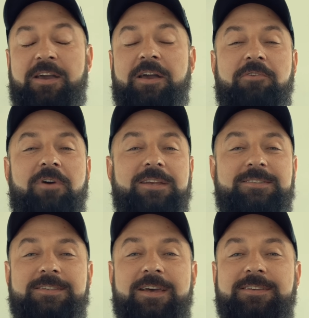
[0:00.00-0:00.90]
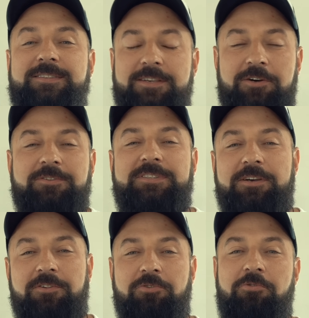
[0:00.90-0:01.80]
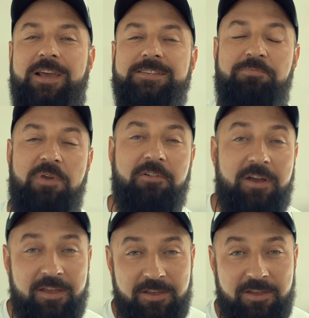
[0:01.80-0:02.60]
как говорится, сделал дело, гуляй смело.